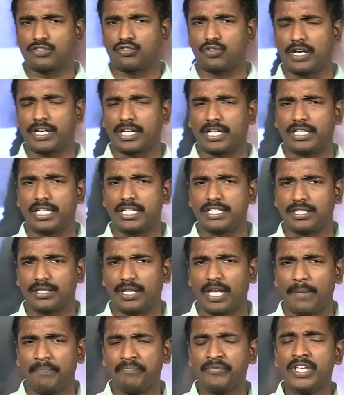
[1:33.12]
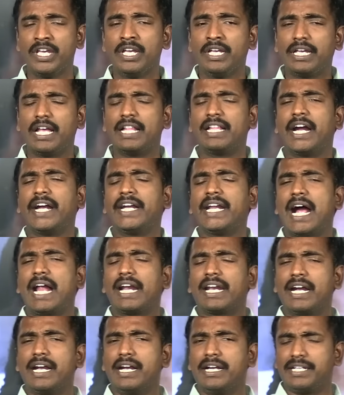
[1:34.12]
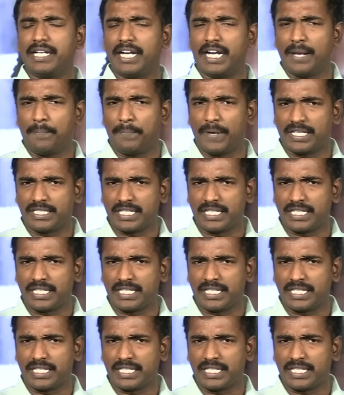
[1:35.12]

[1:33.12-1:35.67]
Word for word: చేస్తున్నట్టుగా తెలిసింది ఎందుకంటే ఆల్రెడీ టీడీపీ